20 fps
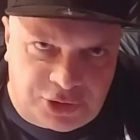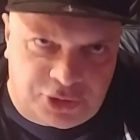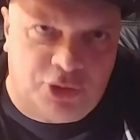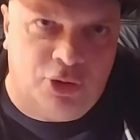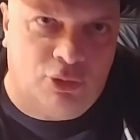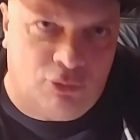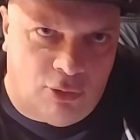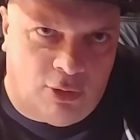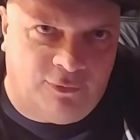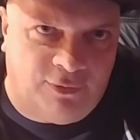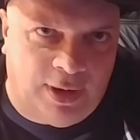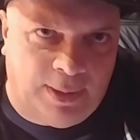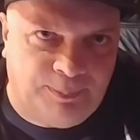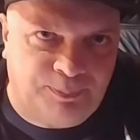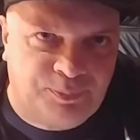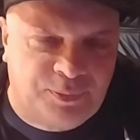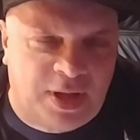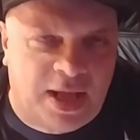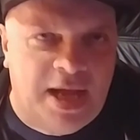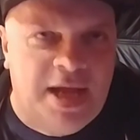go głowa.
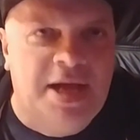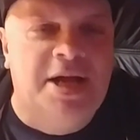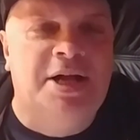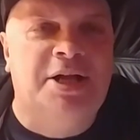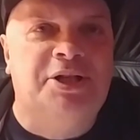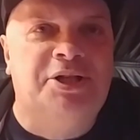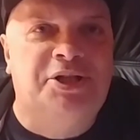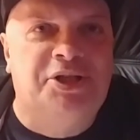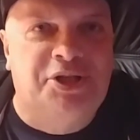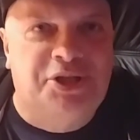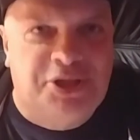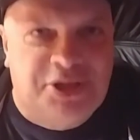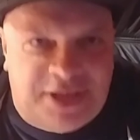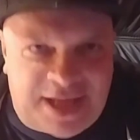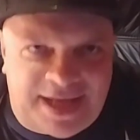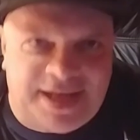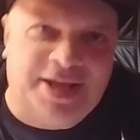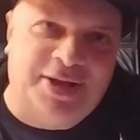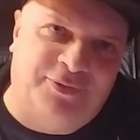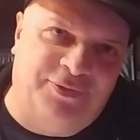
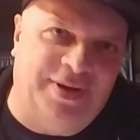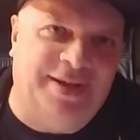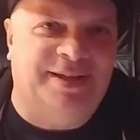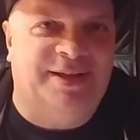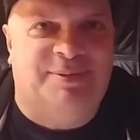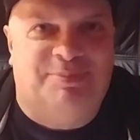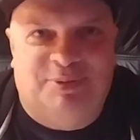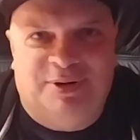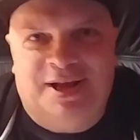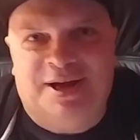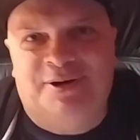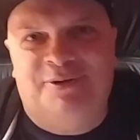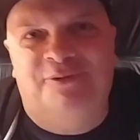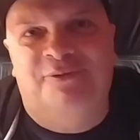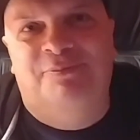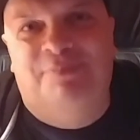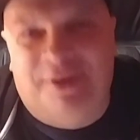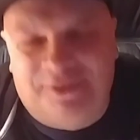Czterech fajnych Polaków